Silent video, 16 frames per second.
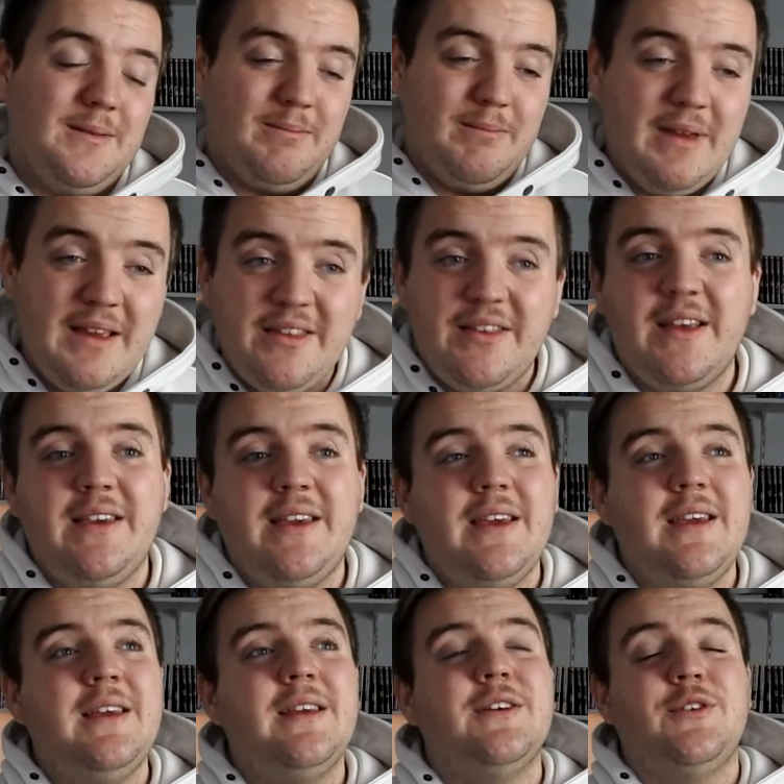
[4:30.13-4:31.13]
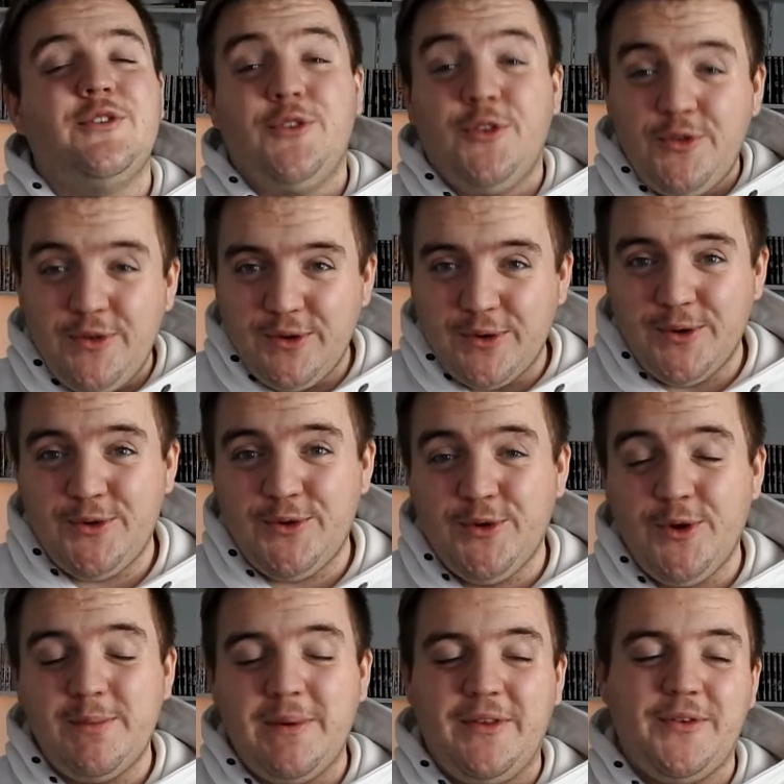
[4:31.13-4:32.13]
Mais ça y est, je suis de
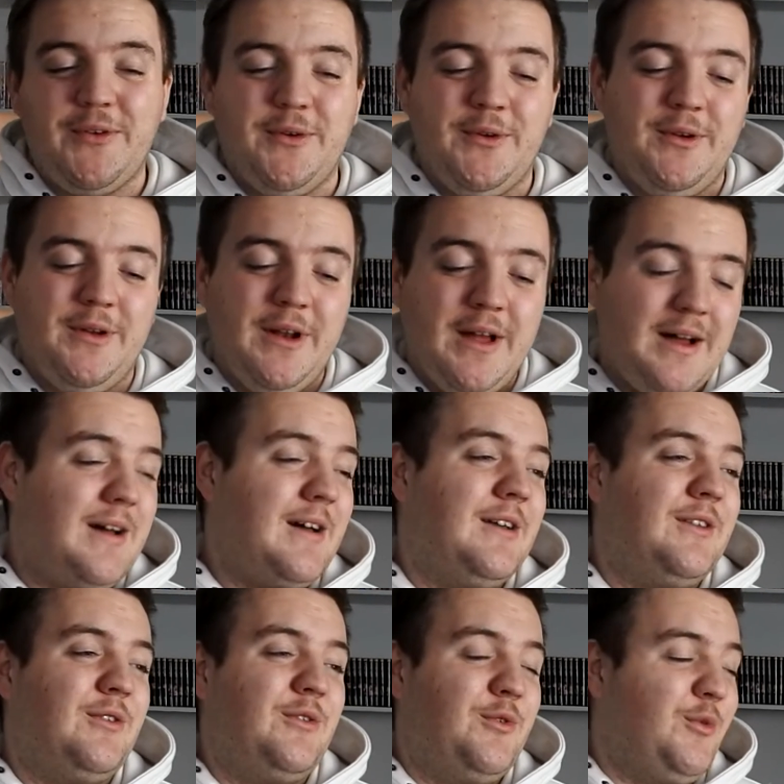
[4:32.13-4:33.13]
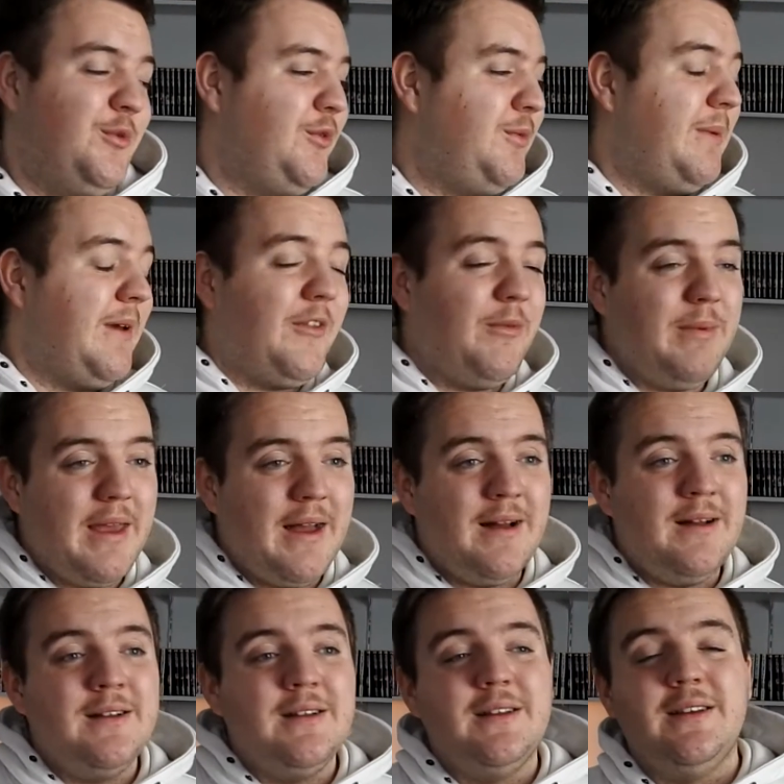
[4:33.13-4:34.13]
retour parce que là tout se passe
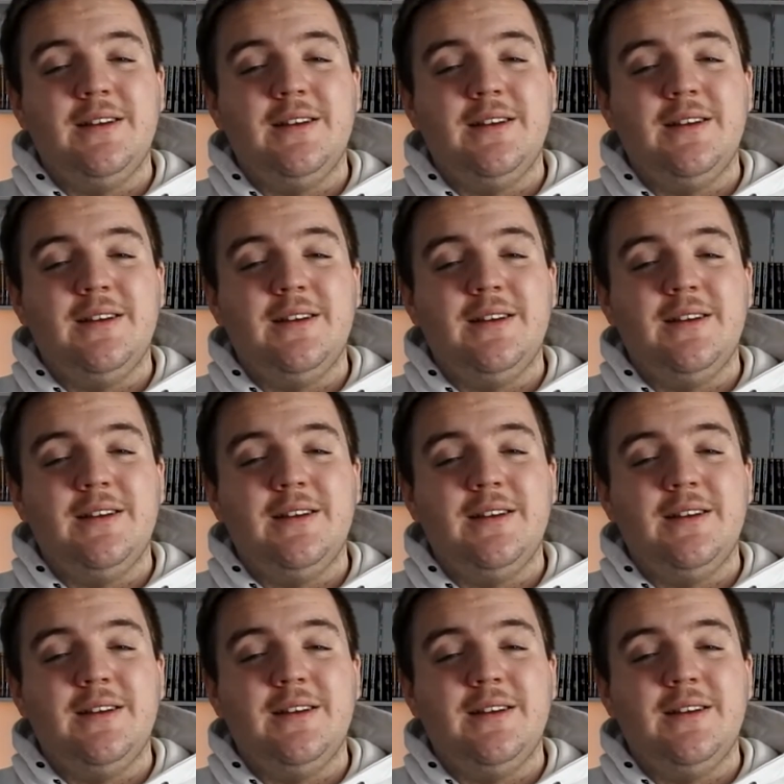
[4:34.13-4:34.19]
bien.